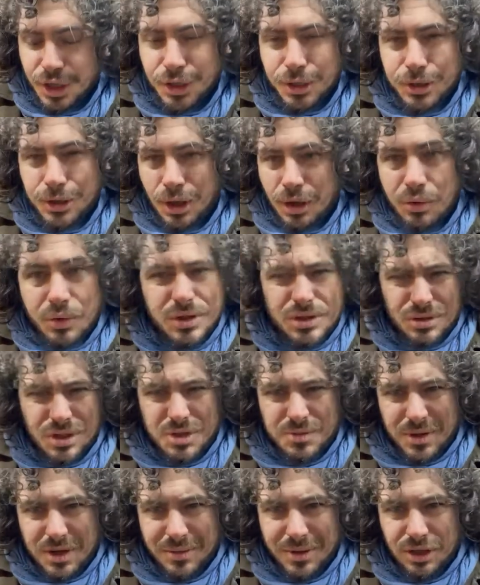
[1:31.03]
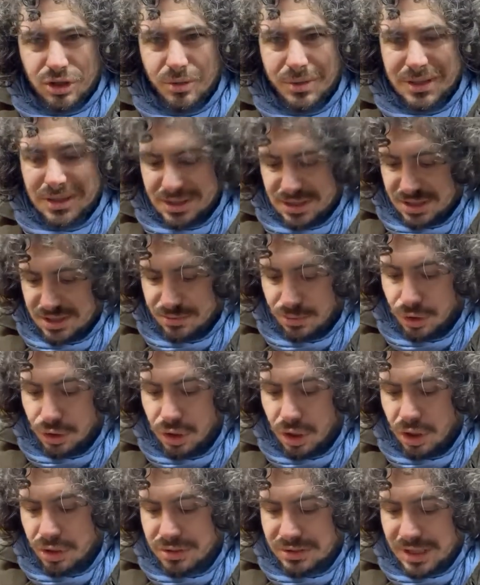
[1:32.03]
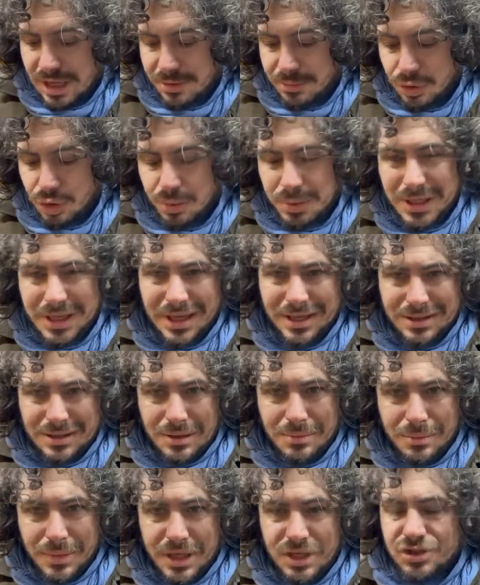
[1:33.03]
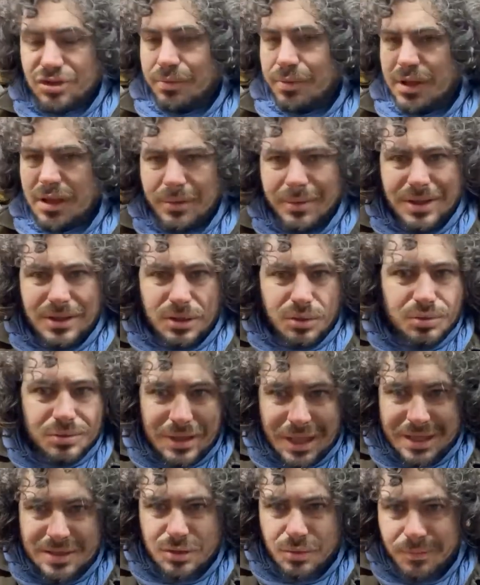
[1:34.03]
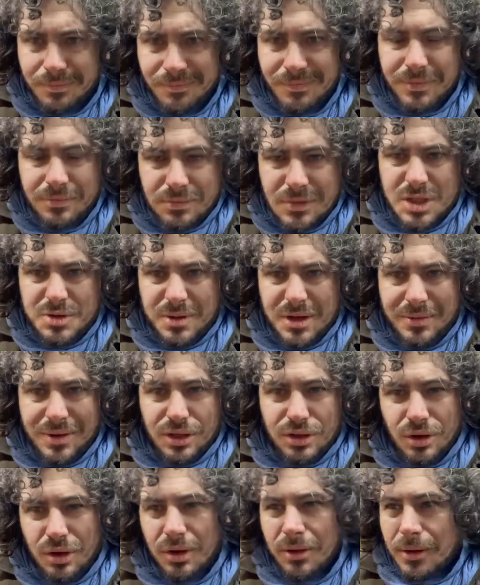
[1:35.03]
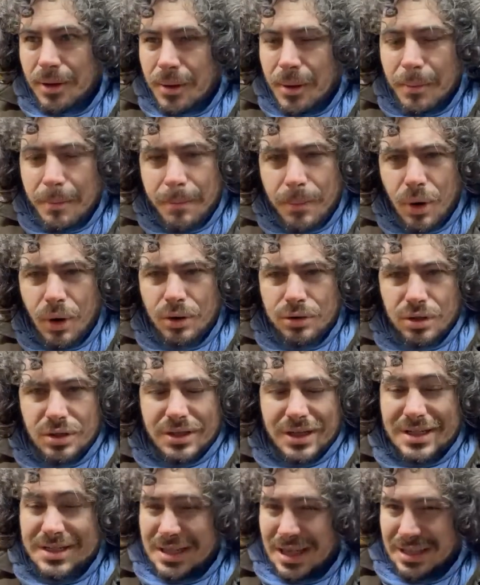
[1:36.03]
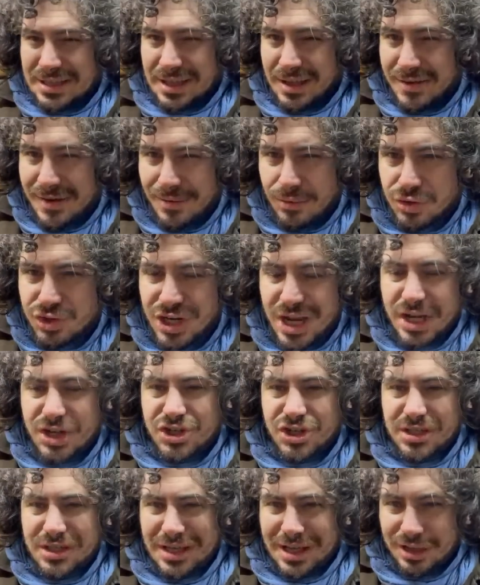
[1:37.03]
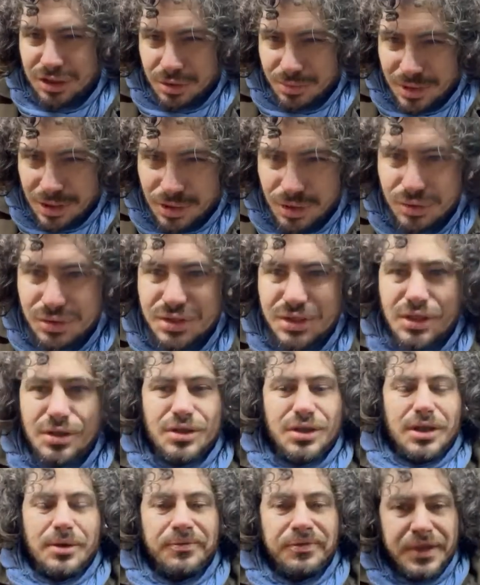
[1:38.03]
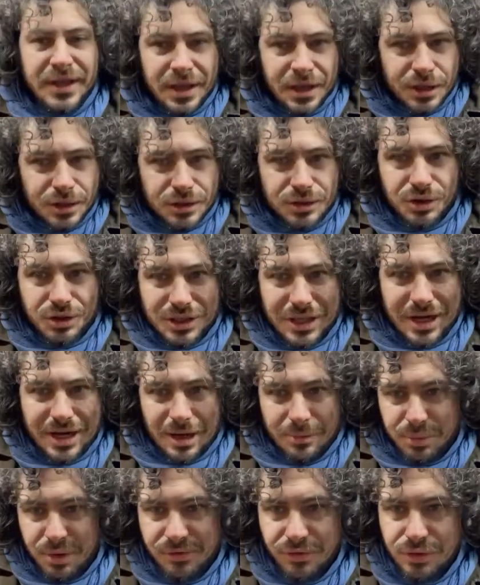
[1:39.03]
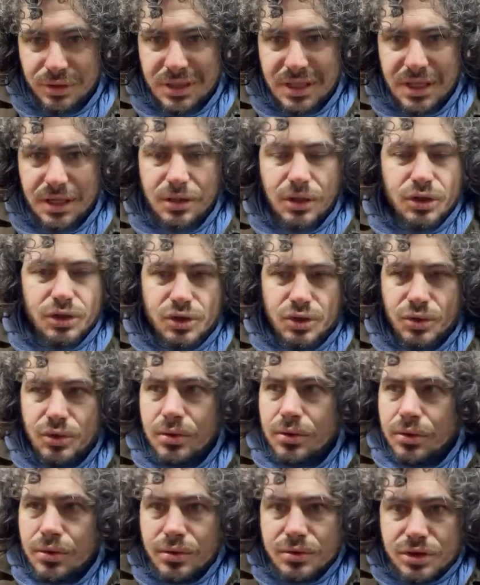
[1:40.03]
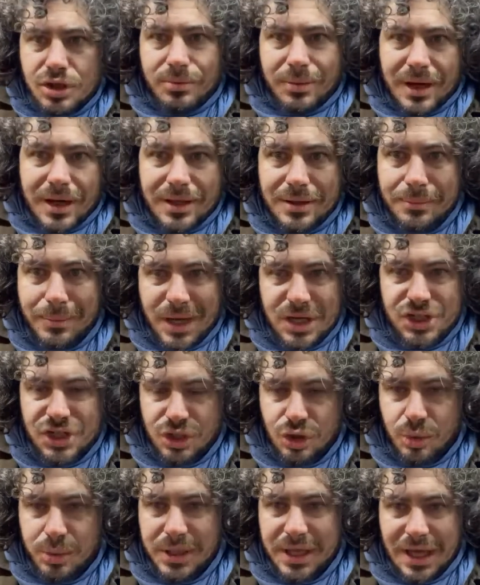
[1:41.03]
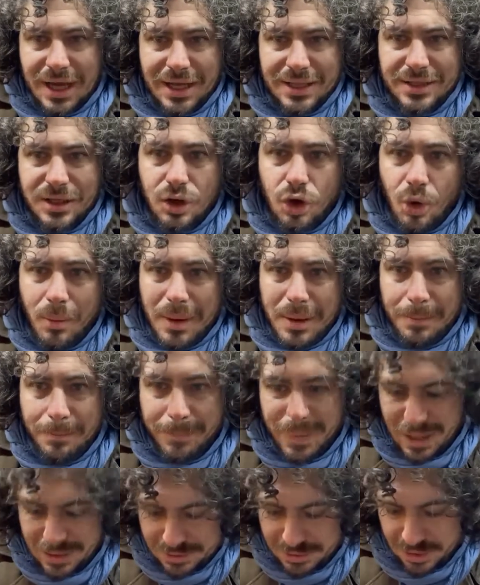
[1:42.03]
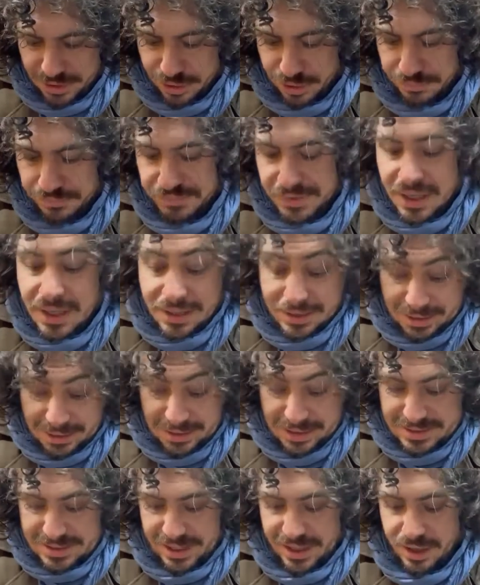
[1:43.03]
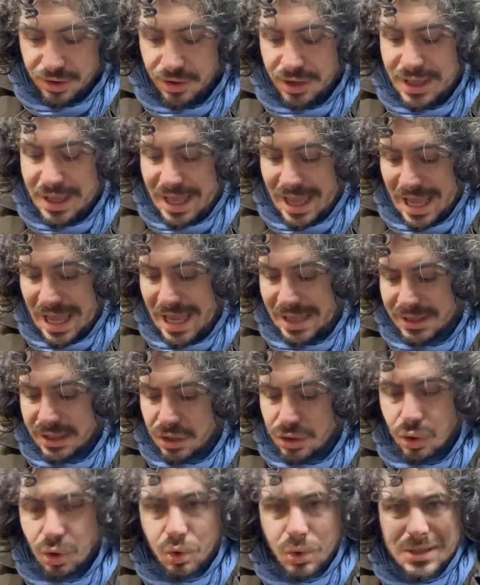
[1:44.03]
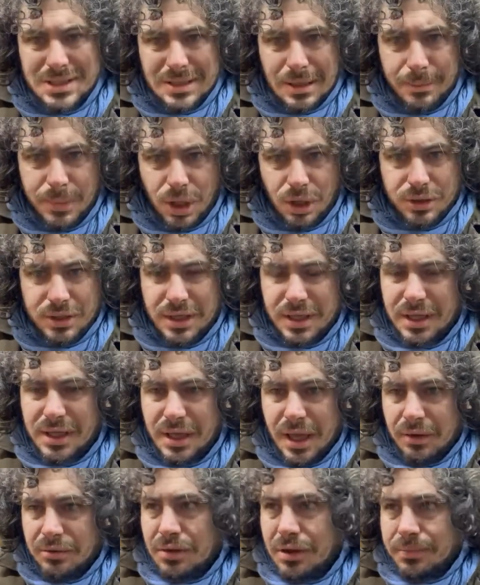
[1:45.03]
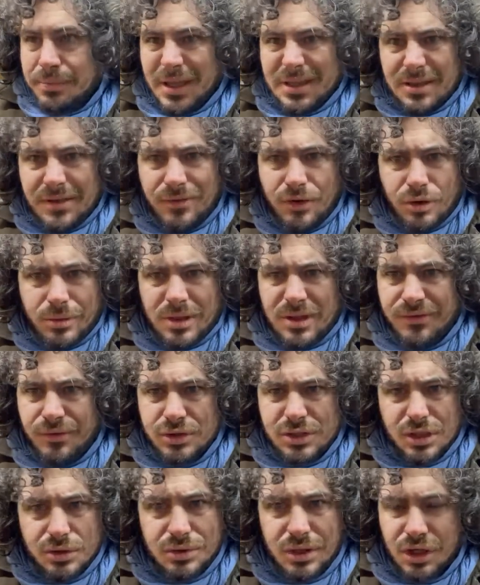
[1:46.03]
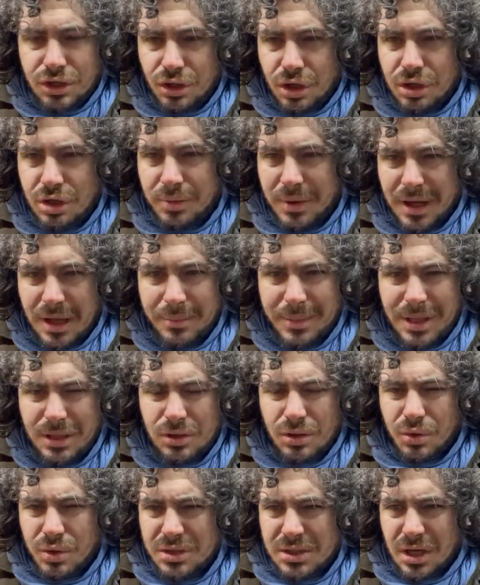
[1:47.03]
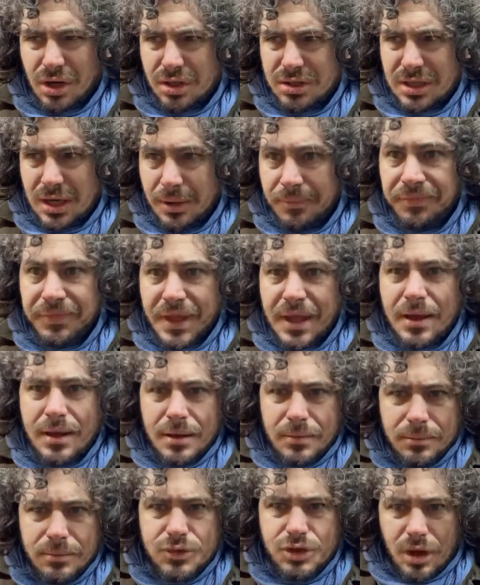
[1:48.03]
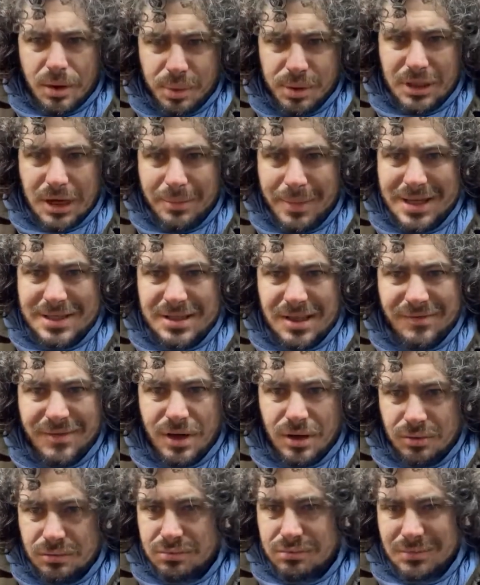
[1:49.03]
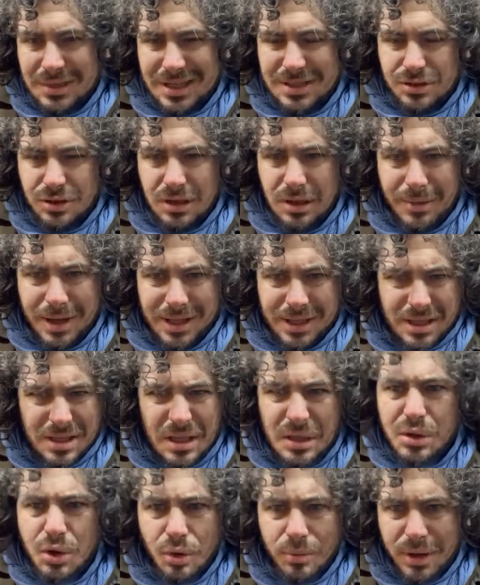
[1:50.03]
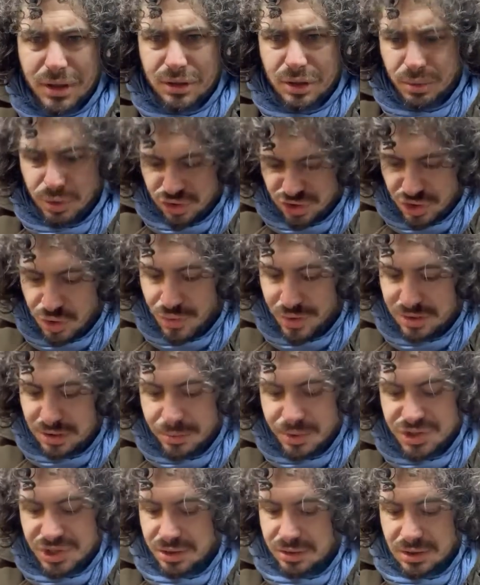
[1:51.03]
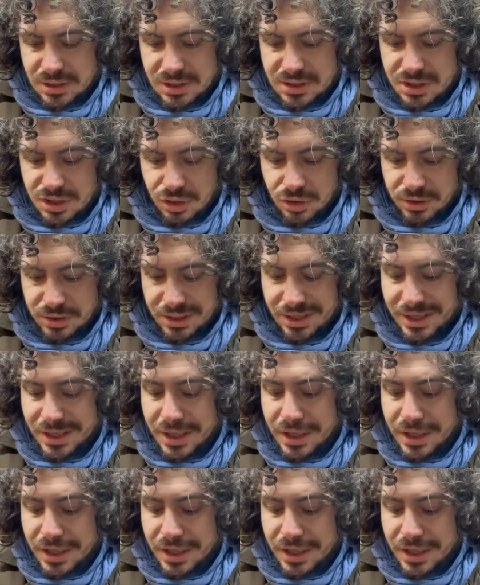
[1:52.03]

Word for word: Lo, questo è un esperimento bellissimo. Long Term Duplicate Imaging, praticamente un test, un, un esperimento molto interessante, l'avevamo già accennato, ma consiglio di tornare a approfondirlo su insomma, immagini duplicate, come impattano nella SEO. Enel conquista Money, che è una piattaforma diffusa sul territorio di pagamento, questa cosa insomma, potrebbe essere davvero un asso della manica, ne hanno comprato tipo il 50% delle azioni.